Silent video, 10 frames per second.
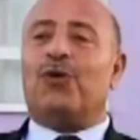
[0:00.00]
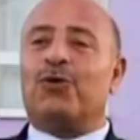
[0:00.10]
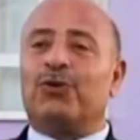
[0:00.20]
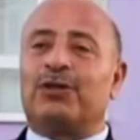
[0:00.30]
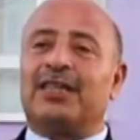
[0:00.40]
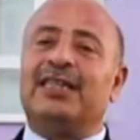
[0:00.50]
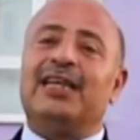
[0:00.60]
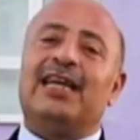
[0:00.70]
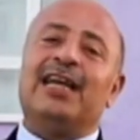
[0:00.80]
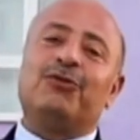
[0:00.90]

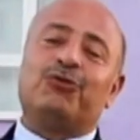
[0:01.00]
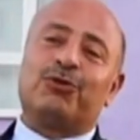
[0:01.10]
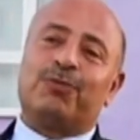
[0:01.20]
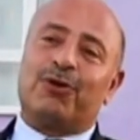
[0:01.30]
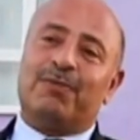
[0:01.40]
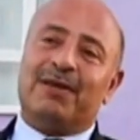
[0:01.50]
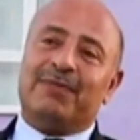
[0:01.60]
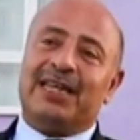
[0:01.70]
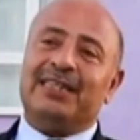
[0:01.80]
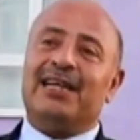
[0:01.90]
Okuldaki en küçük
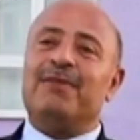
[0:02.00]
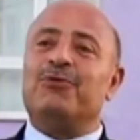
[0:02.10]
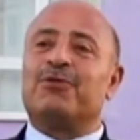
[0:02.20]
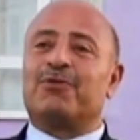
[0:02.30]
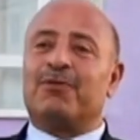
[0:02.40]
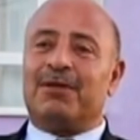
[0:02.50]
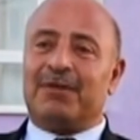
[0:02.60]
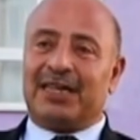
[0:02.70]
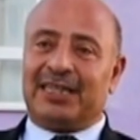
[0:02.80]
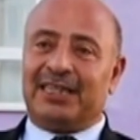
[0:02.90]
problemden en büyük
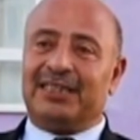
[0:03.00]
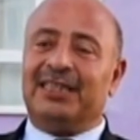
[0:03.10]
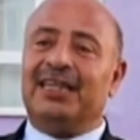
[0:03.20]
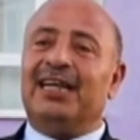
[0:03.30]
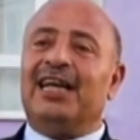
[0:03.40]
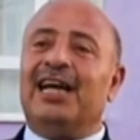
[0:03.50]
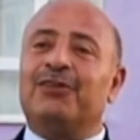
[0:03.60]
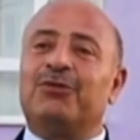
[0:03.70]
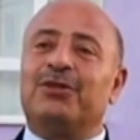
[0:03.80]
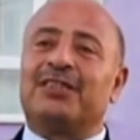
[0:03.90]
probleme kadar
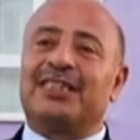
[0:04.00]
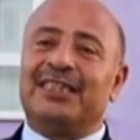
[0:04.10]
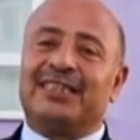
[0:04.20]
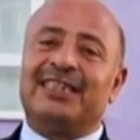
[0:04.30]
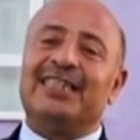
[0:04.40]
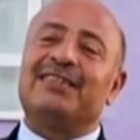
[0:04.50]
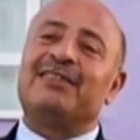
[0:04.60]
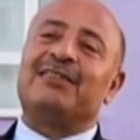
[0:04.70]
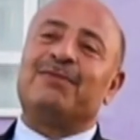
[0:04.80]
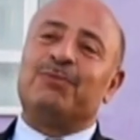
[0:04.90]
her türlü sıkıntı
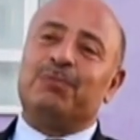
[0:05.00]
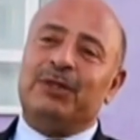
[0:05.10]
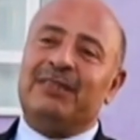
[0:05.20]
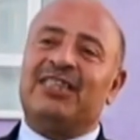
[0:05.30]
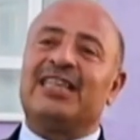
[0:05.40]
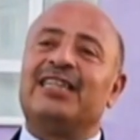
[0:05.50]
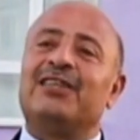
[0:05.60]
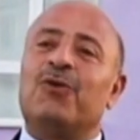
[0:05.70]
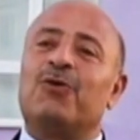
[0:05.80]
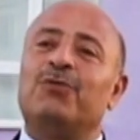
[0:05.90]
bir
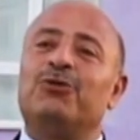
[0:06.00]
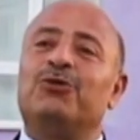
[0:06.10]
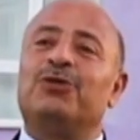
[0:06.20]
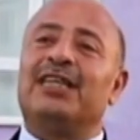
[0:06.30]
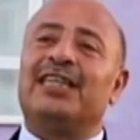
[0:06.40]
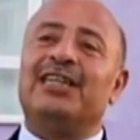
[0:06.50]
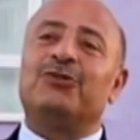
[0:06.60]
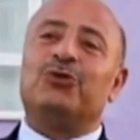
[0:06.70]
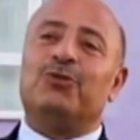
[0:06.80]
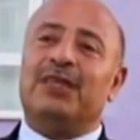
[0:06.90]
şekilde okul müdüründe
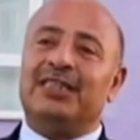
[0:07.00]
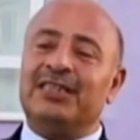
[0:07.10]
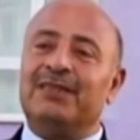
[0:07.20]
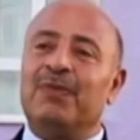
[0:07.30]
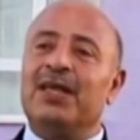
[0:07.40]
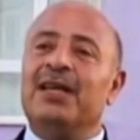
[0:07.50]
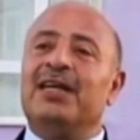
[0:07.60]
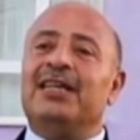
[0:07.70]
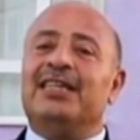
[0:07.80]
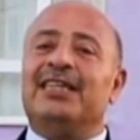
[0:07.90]
gelir düğümlenir
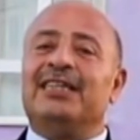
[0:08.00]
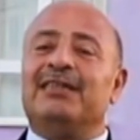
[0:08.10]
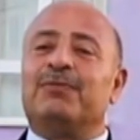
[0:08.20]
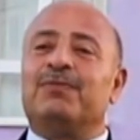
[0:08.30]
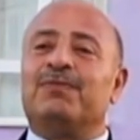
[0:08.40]
ee,